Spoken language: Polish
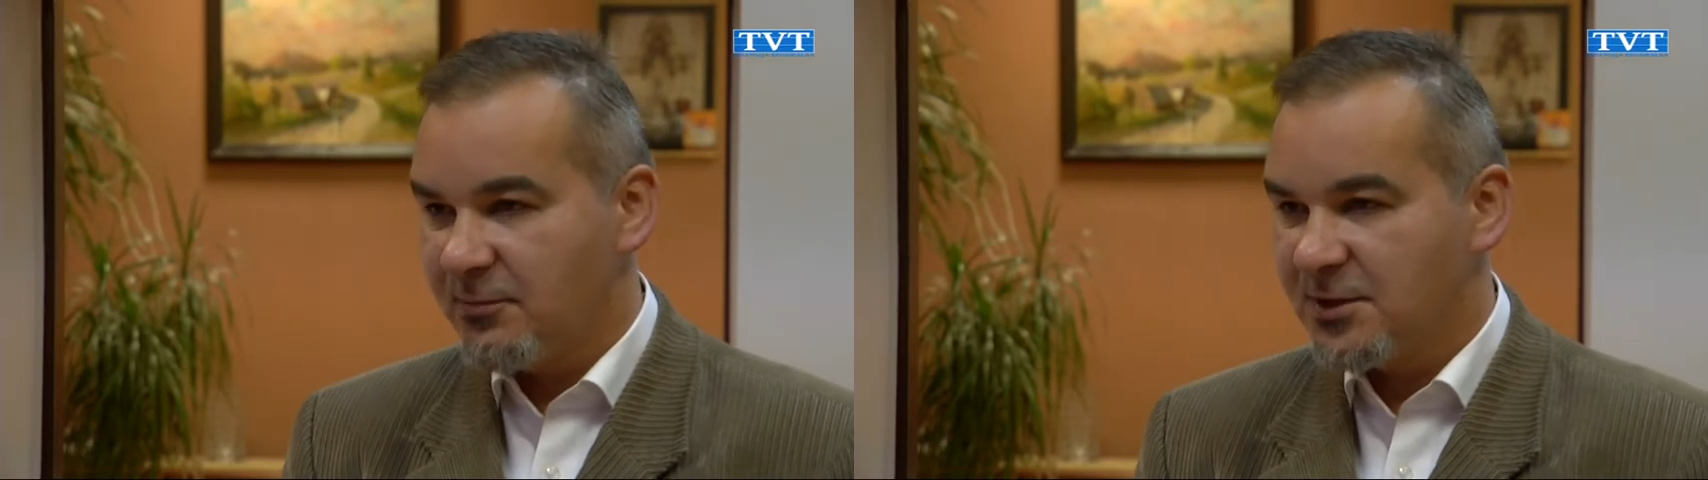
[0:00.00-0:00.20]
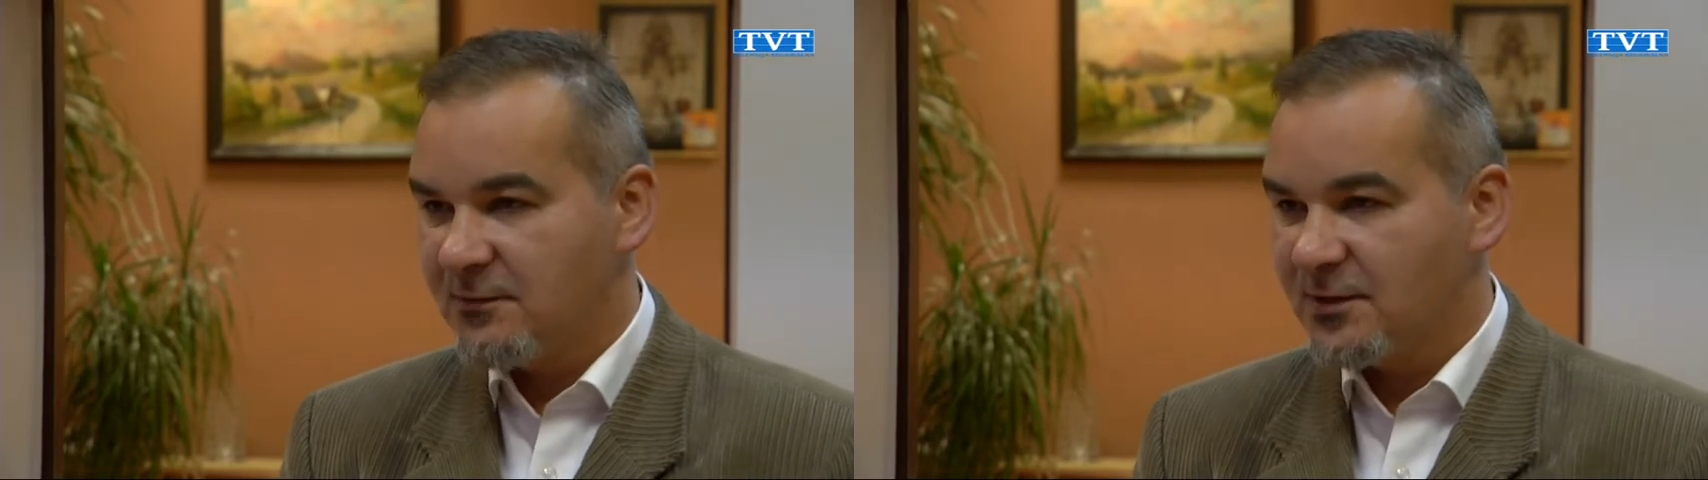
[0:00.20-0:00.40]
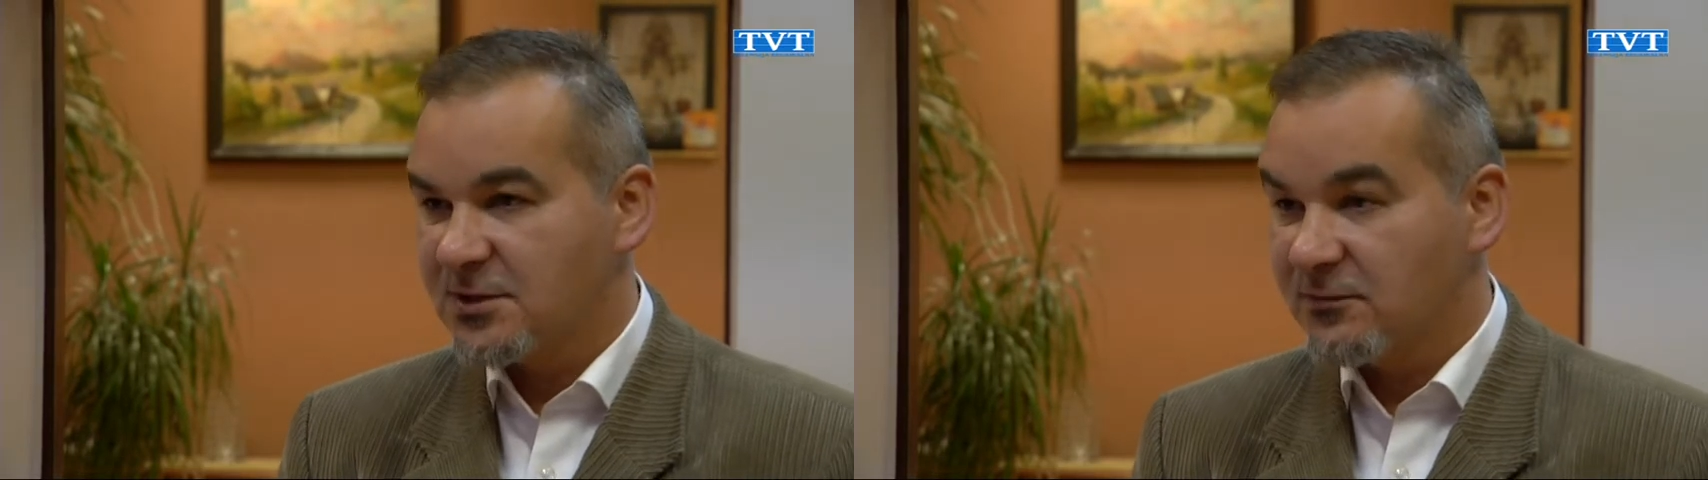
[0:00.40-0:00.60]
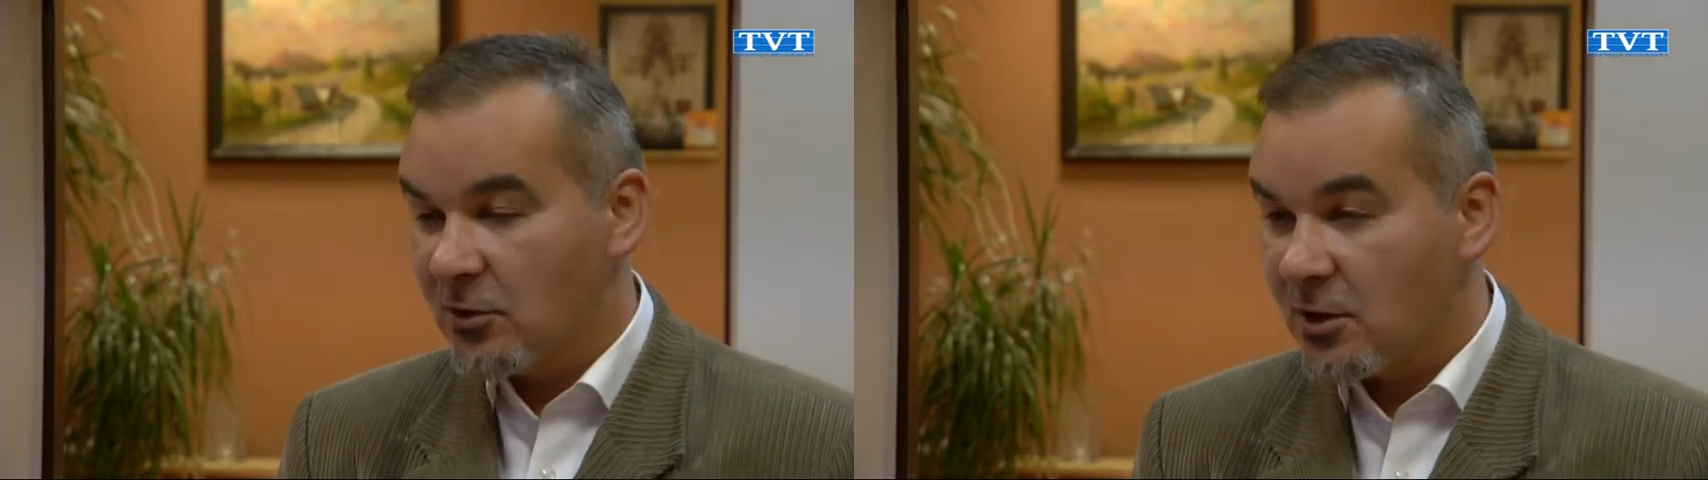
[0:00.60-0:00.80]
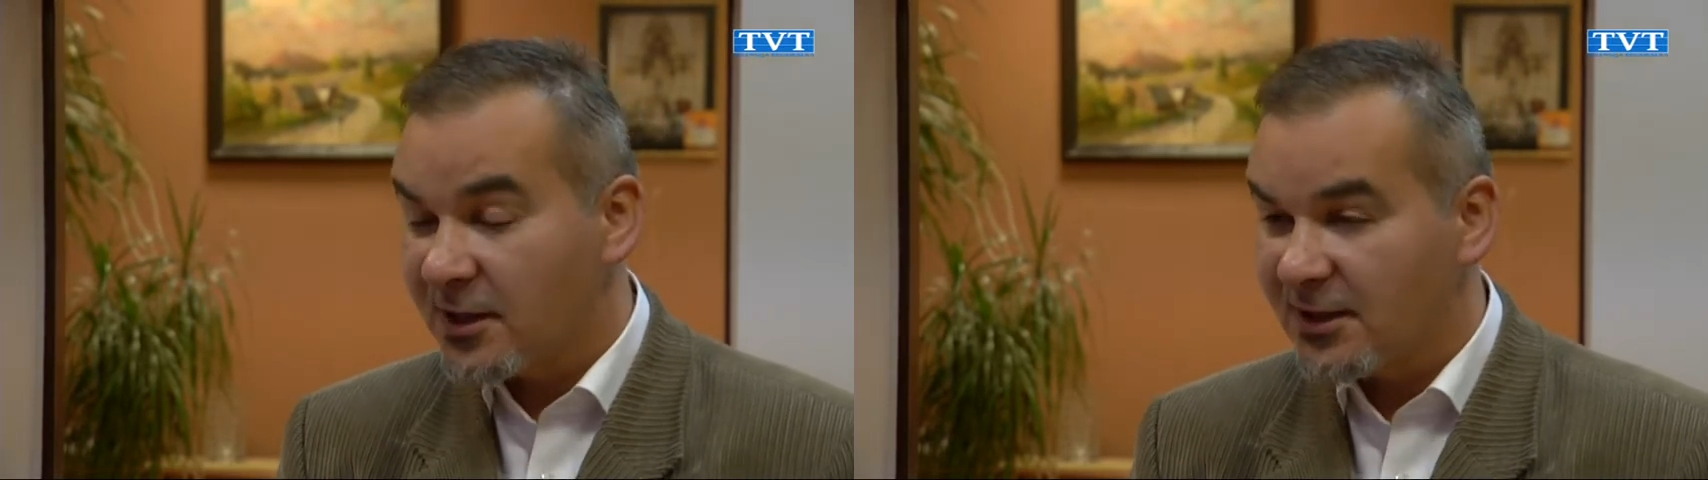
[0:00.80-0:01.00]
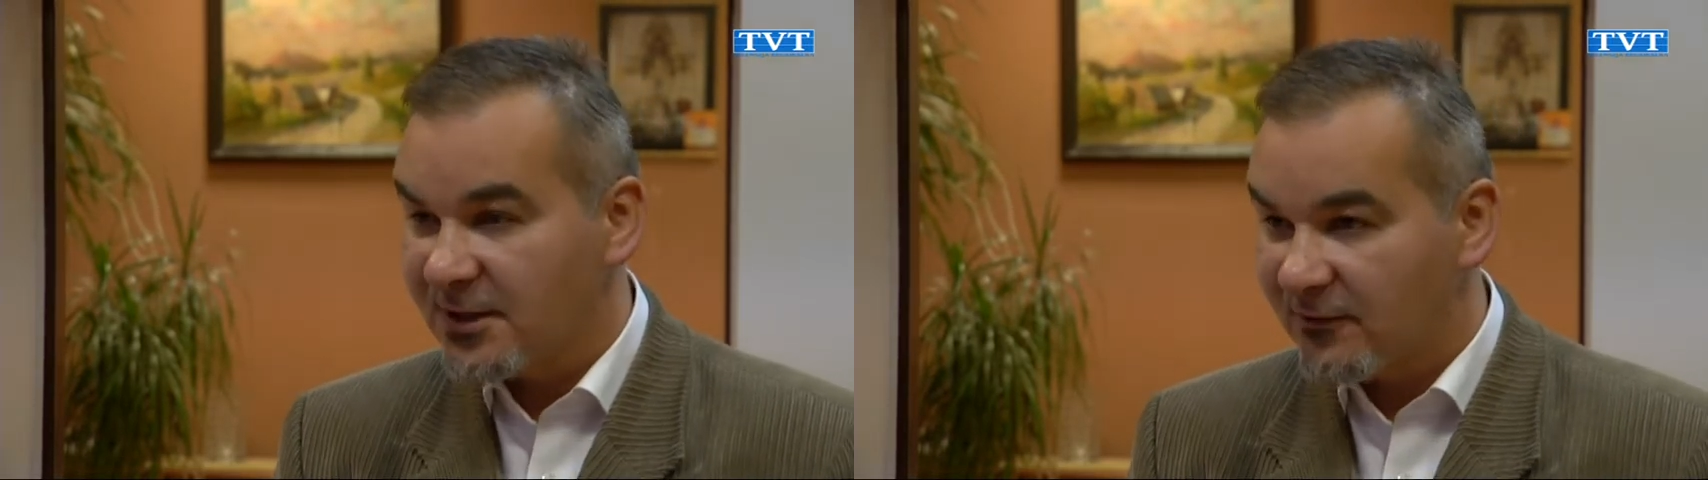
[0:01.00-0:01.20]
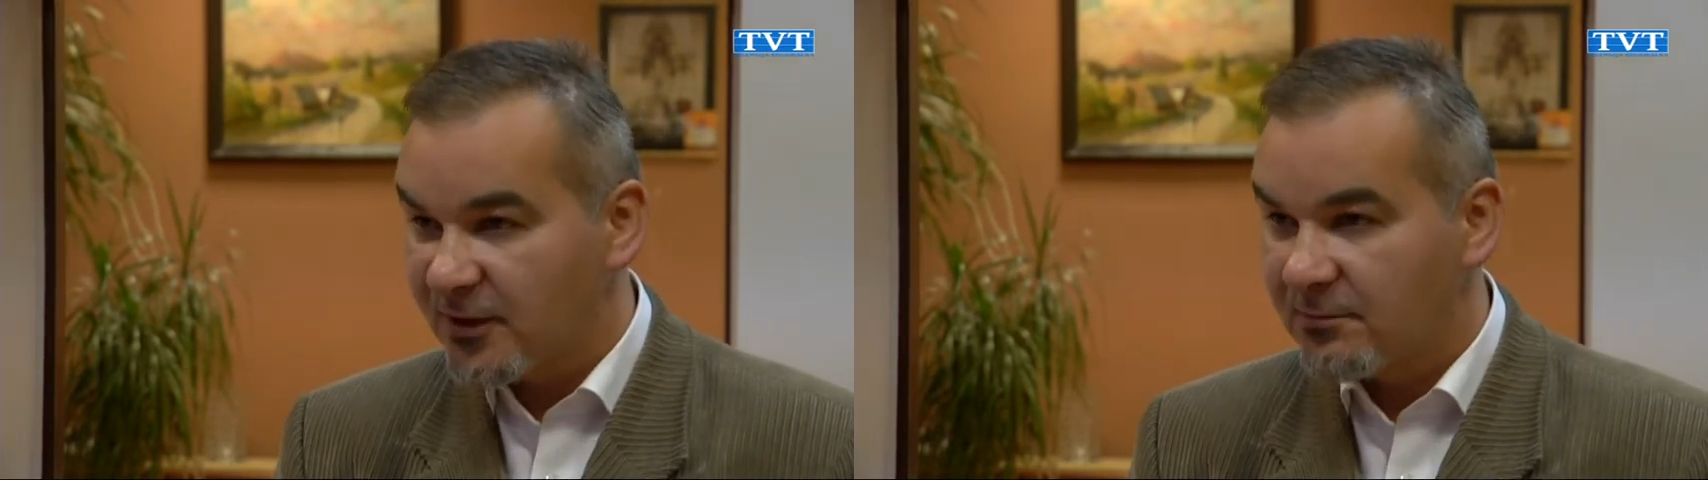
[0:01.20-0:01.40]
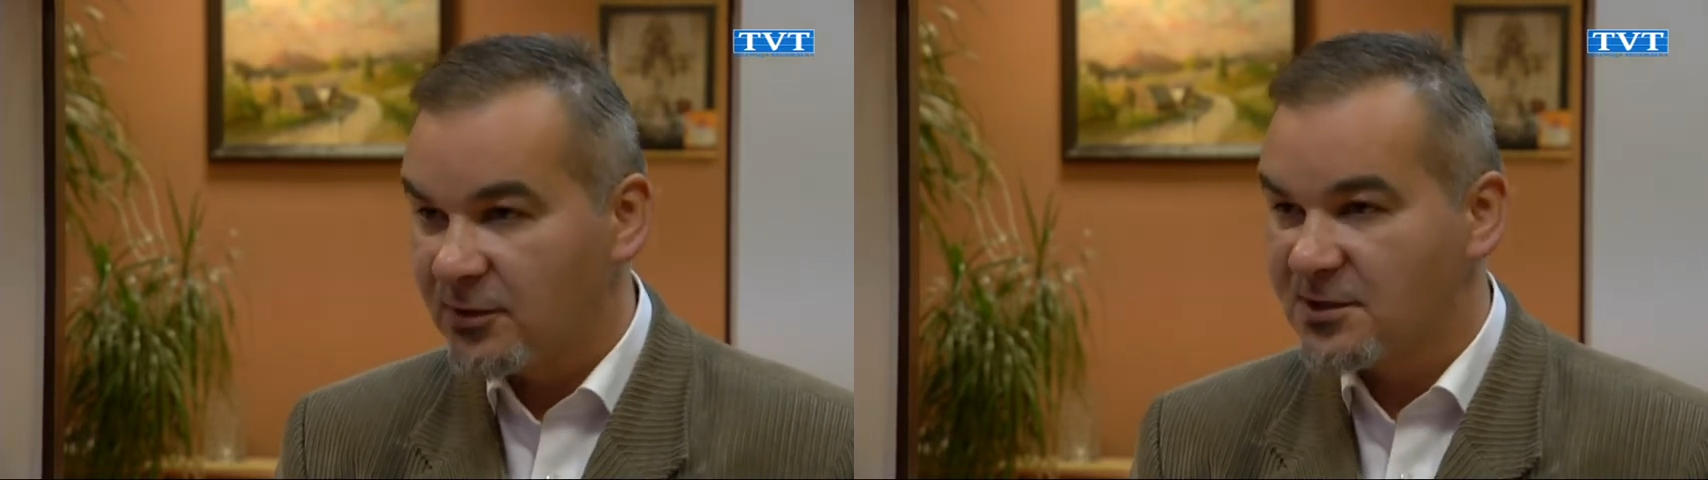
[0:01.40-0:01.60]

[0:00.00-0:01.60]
ponieważ konkretne firmy